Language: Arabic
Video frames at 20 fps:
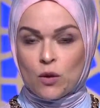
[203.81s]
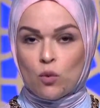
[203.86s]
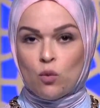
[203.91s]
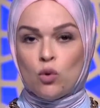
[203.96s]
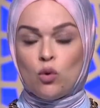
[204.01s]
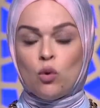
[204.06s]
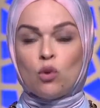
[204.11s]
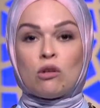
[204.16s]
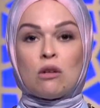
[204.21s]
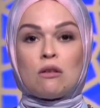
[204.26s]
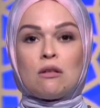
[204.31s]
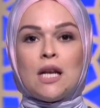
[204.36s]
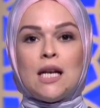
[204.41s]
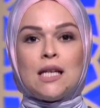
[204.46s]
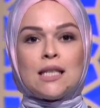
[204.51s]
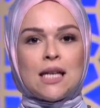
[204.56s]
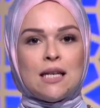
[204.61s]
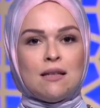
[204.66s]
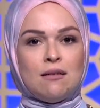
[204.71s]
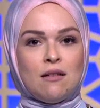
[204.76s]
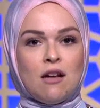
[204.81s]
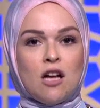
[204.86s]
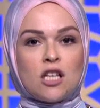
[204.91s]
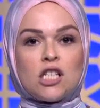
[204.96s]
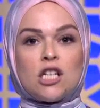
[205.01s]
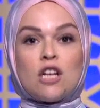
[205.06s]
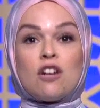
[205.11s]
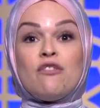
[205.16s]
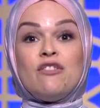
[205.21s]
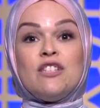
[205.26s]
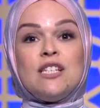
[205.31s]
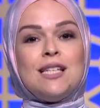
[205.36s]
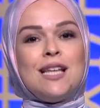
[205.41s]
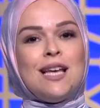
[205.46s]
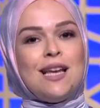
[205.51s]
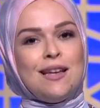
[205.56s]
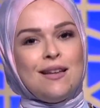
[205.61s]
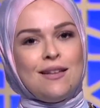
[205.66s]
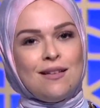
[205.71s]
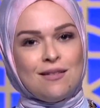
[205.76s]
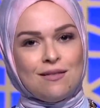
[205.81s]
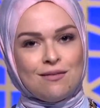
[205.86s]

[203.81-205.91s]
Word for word: والنقطة الثالثة اتصرف ازاي